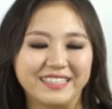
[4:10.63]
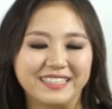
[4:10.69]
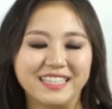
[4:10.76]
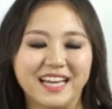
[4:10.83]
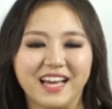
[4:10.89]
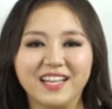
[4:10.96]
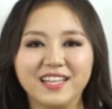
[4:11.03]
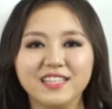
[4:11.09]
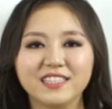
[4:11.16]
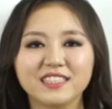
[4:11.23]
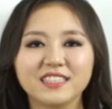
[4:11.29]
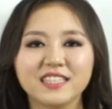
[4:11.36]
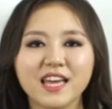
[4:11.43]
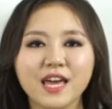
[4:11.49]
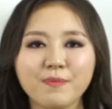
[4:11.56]
자,
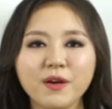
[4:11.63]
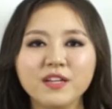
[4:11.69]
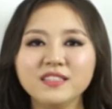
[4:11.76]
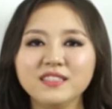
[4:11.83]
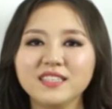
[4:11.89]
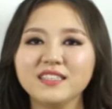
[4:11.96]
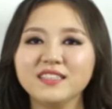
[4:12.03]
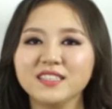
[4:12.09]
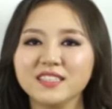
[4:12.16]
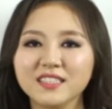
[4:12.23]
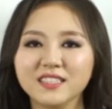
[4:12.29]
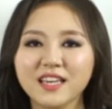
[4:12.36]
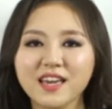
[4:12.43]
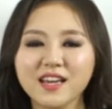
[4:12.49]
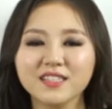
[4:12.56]
세 번째
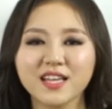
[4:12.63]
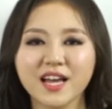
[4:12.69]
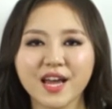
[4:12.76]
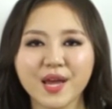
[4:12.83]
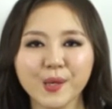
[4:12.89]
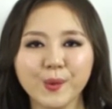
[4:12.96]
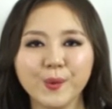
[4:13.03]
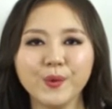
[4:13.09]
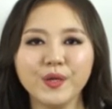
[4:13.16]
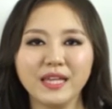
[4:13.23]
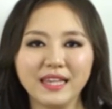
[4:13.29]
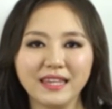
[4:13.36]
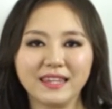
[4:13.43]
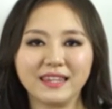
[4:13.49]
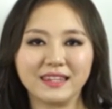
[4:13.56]
층에 살고
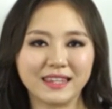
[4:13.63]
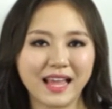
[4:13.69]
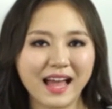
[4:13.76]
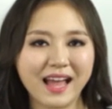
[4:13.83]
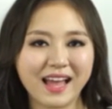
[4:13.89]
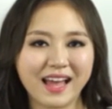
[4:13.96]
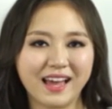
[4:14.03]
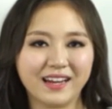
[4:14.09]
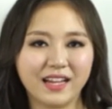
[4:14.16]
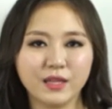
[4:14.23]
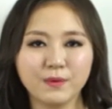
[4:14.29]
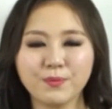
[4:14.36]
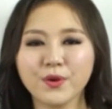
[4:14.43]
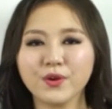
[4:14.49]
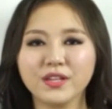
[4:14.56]
있다
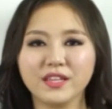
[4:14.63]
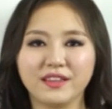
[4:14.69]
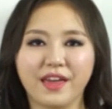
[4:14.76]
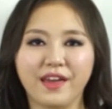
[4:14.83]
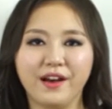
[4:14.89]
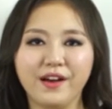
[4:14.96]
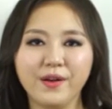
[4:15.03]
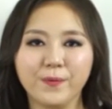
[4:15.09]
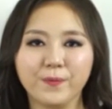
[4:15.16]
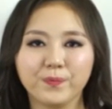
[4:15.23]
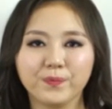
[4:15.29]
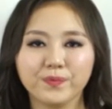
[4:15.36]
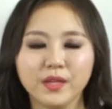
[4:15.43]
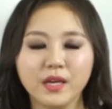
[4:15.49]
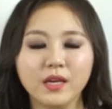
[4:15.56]
라는 표현인데요.
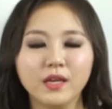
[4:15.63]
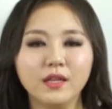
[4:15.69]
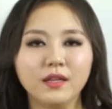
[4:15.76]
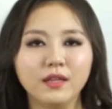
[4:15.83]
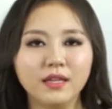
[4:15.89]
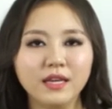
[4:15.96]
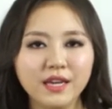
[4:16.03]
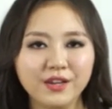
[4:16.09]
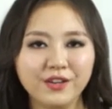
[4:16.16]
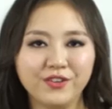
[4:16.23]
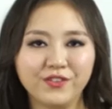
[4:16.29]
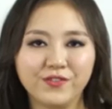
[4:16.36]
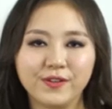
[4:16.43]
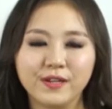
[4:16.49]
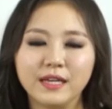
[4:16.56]

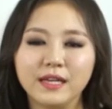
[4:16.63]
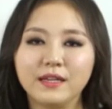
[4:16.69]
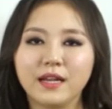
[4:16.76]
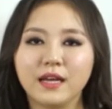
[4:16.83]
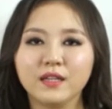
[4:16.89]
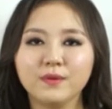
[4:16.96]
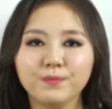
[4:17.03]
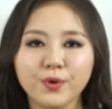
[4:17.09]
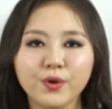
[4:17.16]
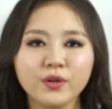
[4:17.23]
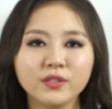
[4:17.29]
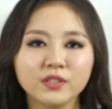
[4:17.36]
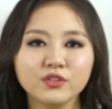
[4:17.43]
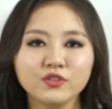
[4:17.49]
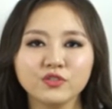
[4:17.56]
live 라는
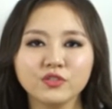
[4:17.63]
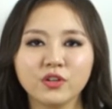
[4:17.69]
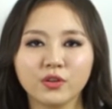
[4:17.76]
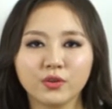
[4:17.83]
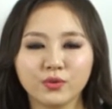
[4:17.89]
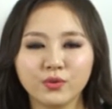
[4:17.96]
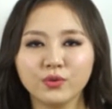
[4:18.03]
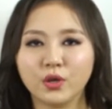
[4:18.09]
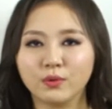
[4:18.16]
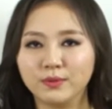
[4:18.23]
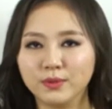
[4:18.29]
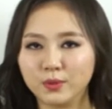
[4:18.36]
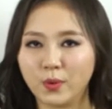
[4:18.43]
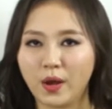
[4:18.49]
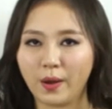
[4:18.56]
표현 써준 것도
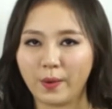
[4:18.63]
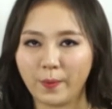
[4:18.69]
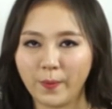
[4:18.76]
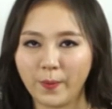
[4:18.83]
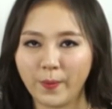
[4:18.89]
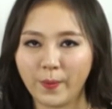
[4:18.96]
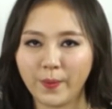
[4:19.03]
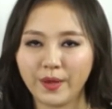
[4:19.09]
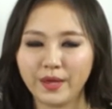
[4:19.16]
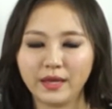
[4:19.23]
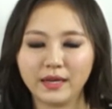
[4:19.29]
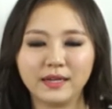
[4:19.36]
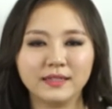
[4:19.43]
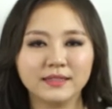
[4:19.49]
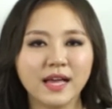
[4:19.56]
너무 좋았고
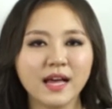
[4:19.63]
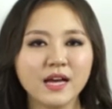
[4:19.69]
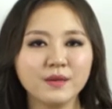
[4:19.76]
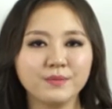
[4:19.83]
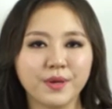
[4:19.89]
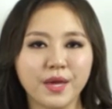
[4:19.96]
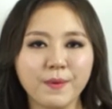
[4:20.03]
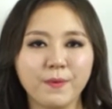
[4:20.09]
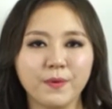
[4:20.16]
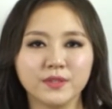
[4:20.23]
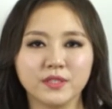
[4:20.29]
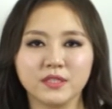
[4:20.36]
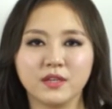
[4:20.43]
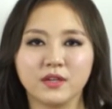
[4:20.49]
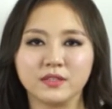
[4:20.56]
그 다음에
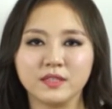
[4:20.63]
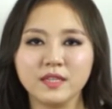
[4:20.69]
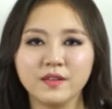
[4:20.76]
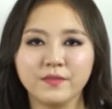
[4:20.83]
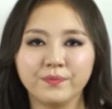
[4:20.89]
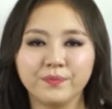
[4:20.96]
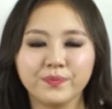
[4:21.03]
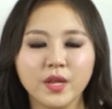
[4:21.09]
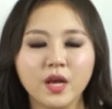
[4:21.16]
보실 것은